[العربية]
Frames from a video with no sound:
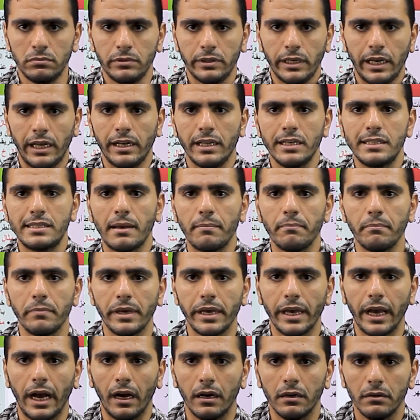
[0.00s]
يعني ايه
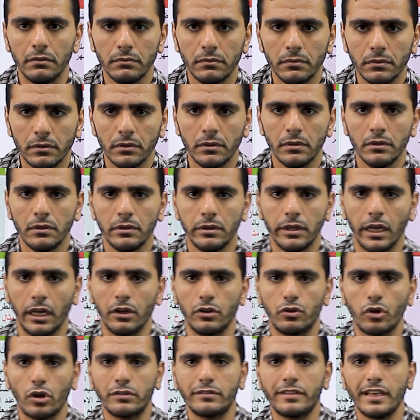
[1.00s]
سميع
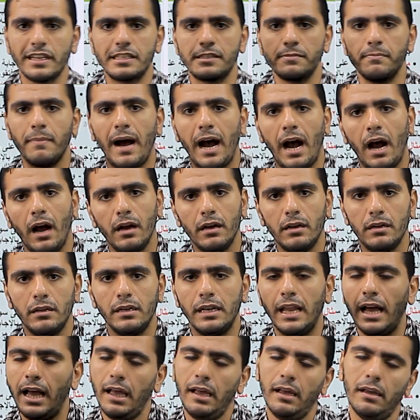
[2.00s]
يعني تقعد تسمع
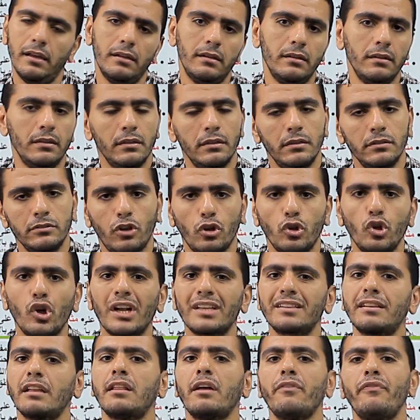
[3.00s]
لا تدور
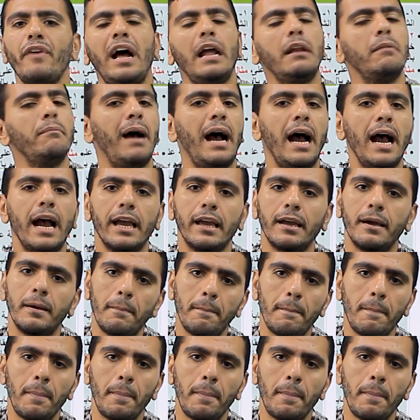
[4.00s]
تتفاعل معايا